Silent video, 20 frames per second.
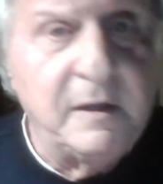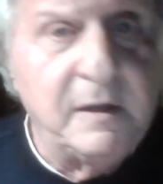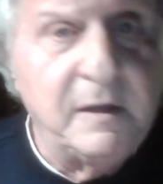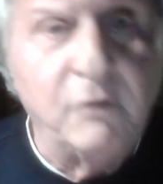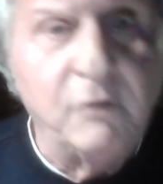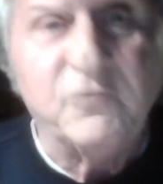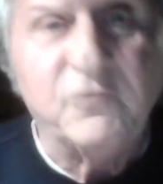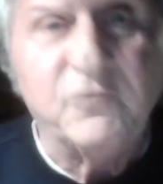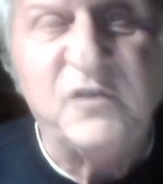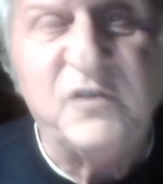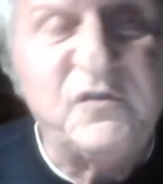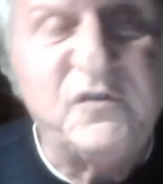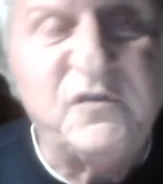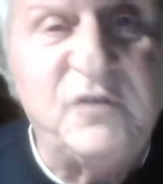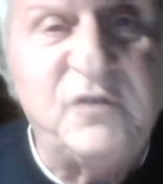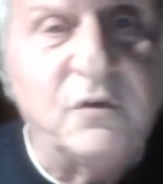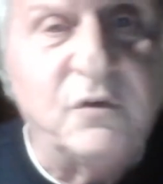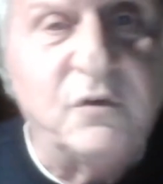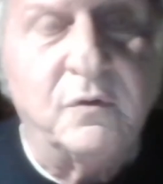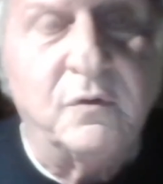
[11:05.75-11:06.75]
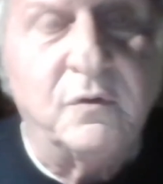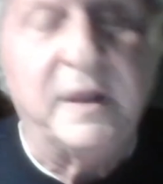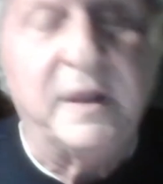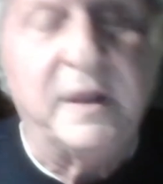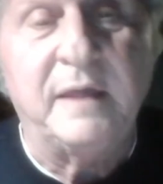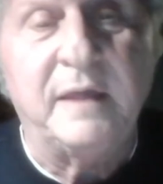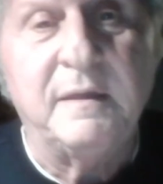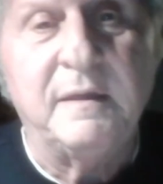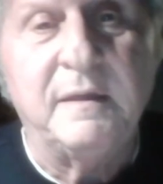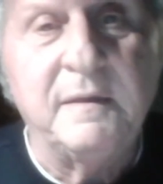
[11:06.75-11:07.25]

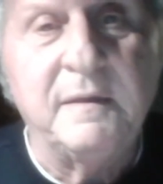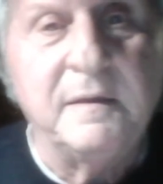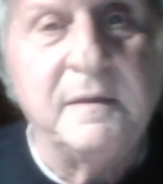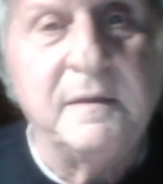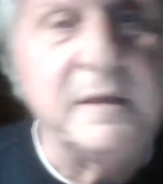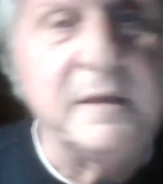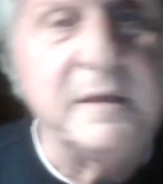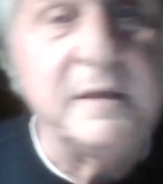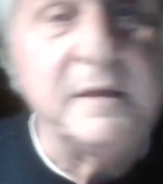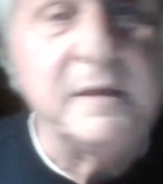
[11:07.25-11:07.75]
l'ossessione che